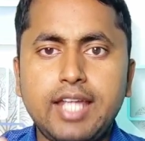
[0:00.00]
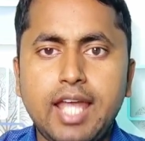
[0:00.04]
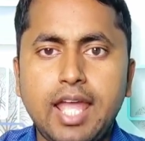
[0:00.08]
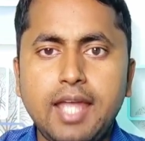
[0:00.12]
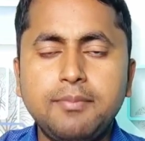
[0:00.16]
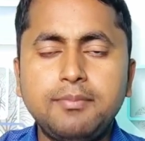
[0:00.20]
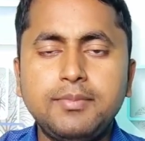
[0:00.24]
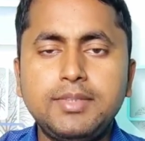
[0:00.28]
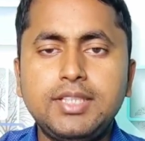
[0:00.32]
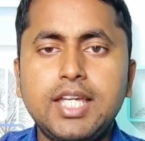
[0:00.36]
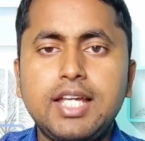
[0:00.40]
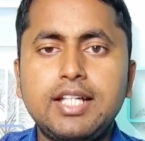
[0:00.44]

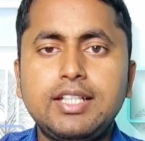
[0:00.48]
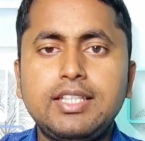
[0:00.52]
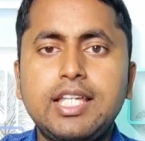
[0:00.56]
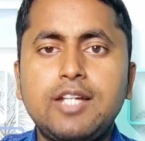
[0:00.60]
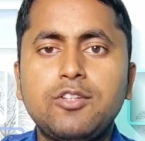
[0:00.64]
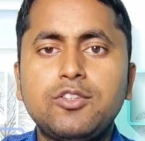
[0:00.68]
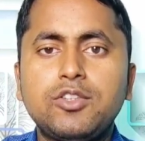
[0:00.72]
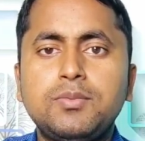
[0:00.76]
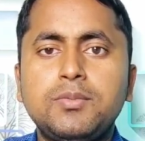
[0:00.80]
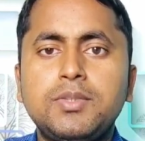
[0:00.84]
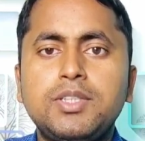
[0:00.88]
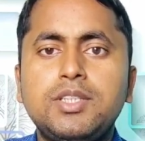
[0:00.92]
टाइम दिया
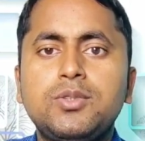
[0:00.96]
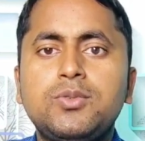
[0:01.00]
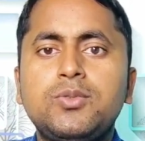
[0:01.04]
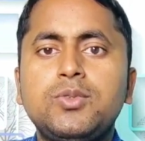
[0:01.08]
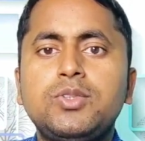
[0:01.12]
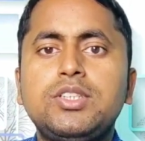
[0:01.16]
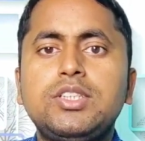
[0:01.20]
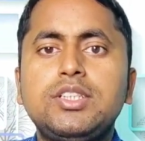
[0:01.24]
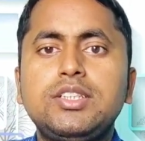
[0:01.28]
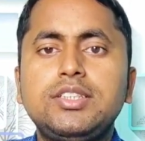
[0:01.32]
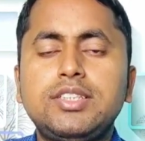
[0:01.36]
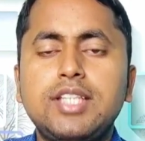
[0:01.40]
गया उसमें से
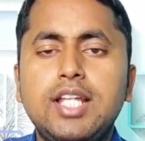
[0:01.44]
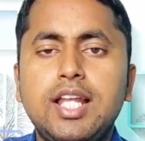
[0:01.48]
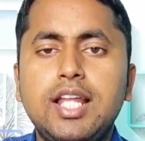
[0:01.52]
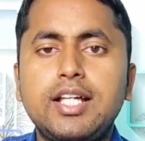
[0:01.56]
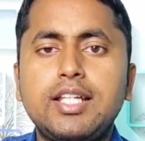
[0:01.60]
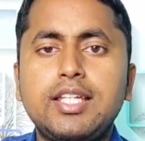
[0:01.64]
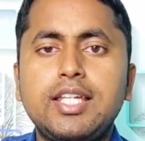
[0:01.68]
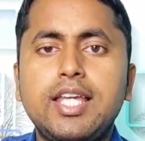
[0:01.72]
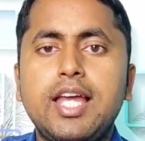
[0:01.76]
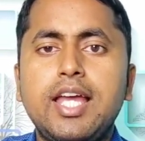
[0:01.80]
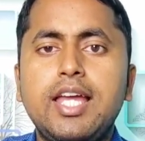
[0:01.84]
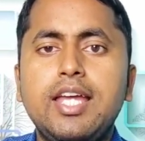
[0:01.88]
कुछ दिन चला
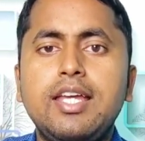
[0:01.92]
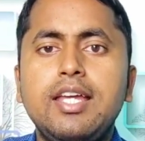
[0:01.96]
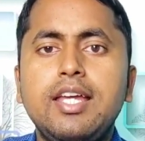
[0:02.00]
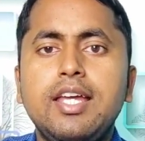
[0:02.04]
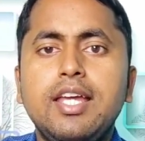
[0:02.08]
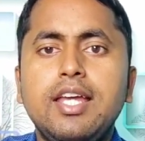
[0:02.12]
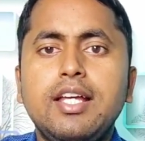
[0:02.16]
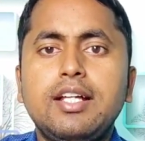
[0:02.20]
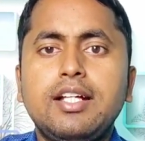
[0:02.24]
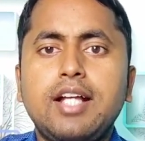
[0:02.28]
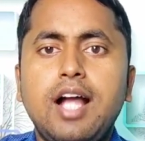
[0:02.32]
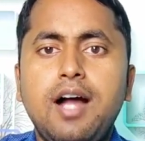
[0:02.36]
गया
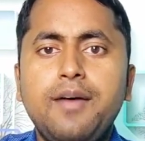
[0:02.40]
है